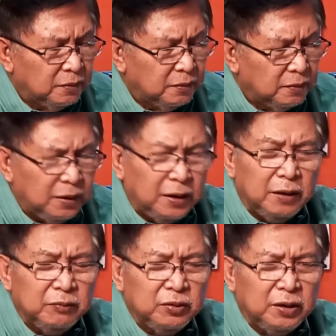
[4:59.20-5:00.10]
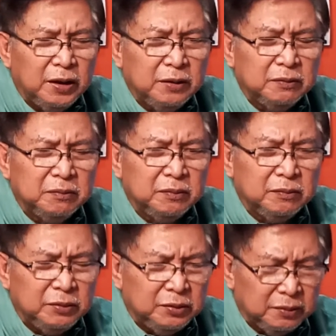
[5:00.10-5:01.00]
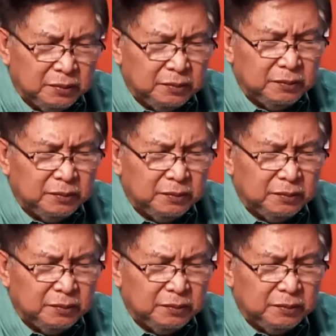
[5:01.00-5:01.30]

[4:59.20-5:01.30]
Well, alam niyo na yung, yung,